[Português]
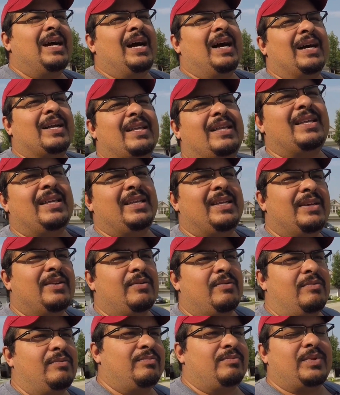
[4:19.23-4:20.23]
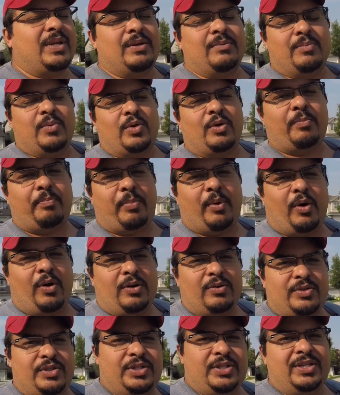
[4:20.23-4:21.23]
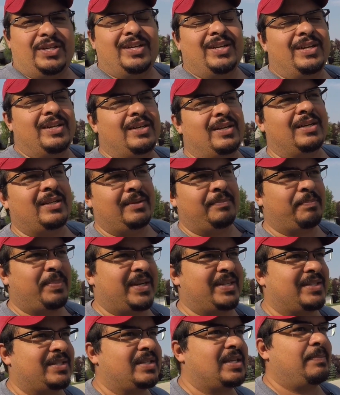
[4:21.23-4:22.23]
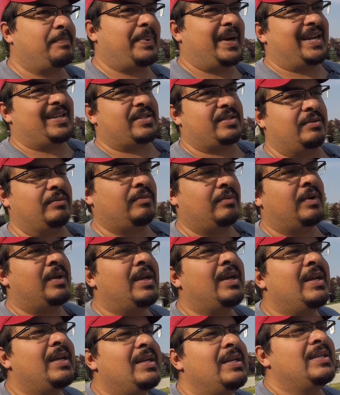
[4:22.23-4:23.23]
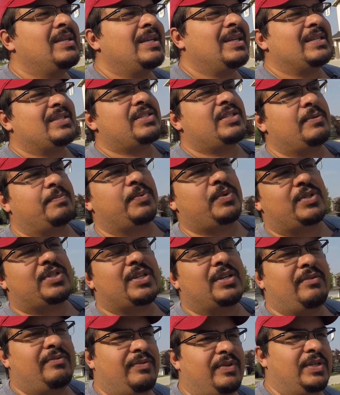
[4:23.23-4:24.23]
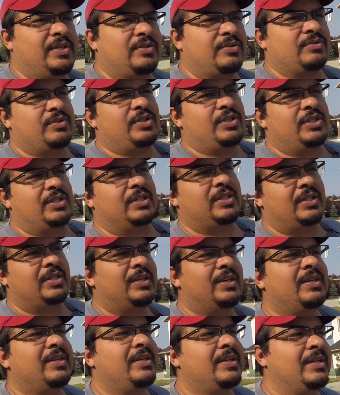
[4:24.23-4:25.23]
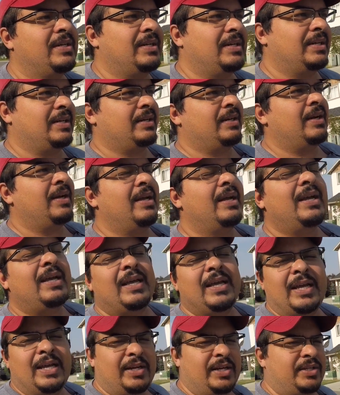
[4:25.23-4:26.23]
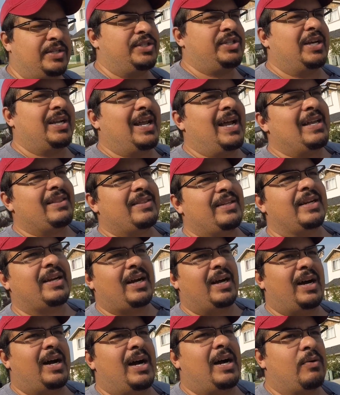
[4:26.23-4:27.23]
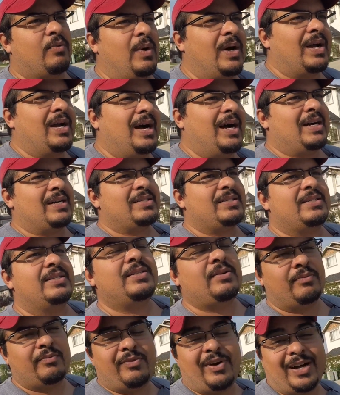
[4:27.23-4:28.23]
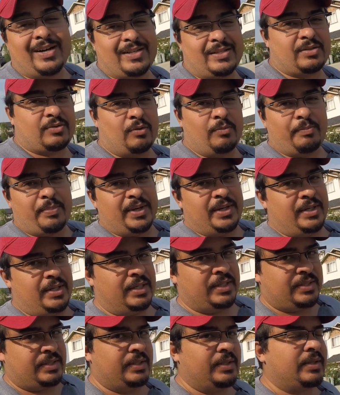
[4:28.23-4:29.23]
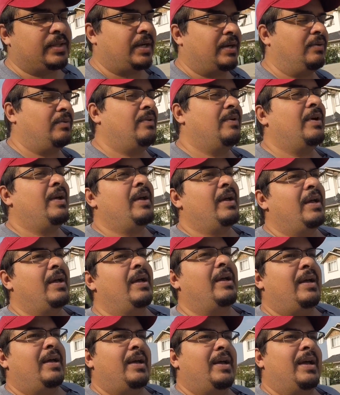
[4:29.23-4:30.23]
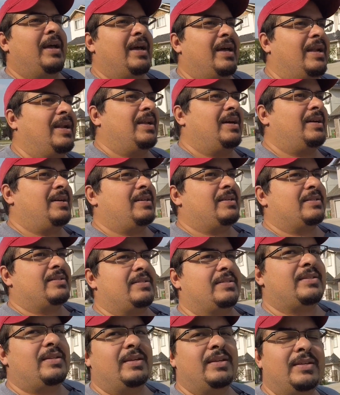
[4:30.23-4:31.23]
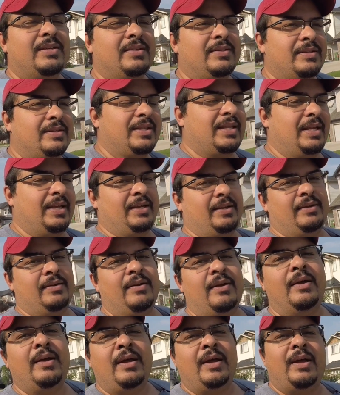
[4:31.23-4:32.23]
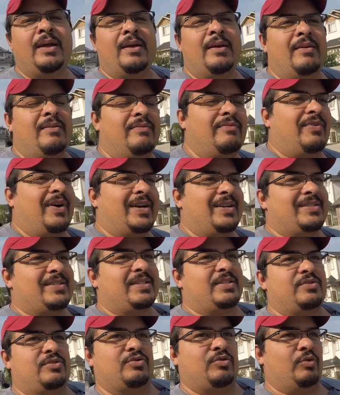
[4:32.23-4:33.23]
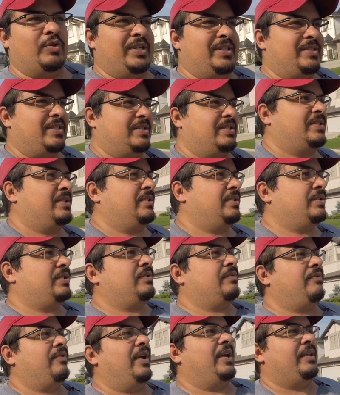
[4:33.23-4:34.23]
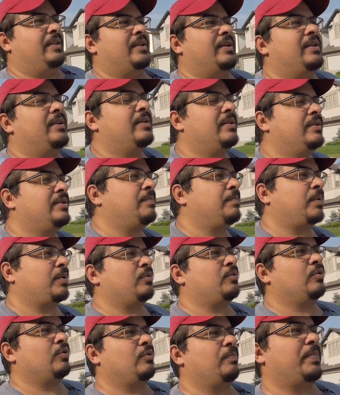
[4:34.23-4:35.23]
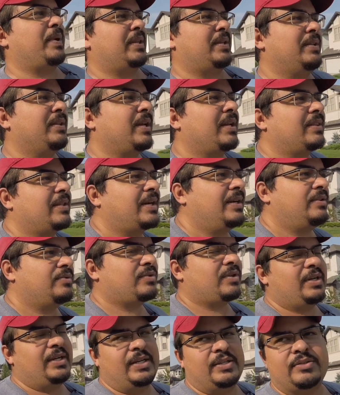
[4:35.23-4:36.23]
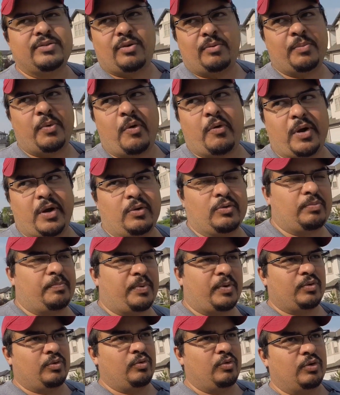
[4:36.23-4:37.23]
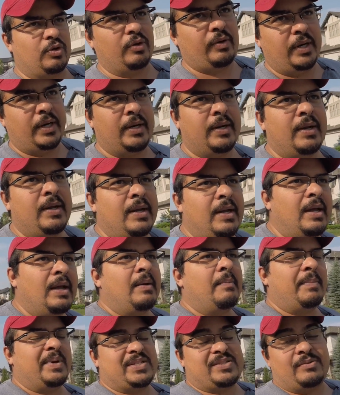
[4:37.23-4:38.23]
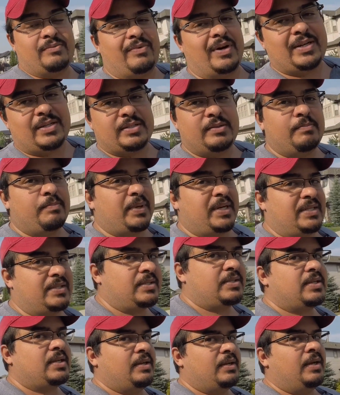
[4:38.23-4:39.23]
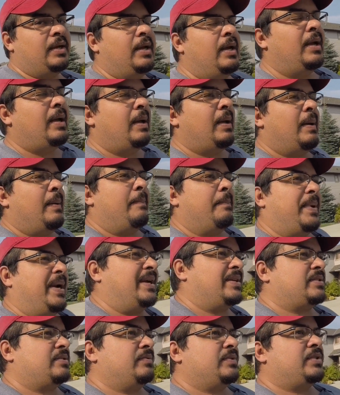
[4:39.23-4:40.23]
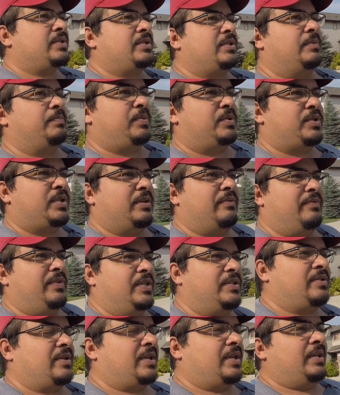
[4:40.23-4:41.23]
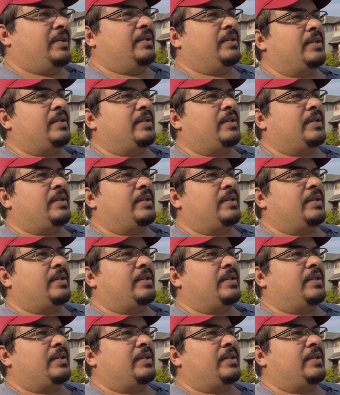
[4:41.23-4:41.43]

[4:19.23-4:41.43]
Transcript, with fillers: Aqui não tem um monopólio de empresas que prestam esse tipo de serviço de uh, energia elétrica, água, gás, são várias companhias. Então, elas têm várias ações assim de venda de produto para tentar atrair os clientes, como qualquer outro produto, né? Mas são várias empresas que prestam esse tipo de serviço aqui.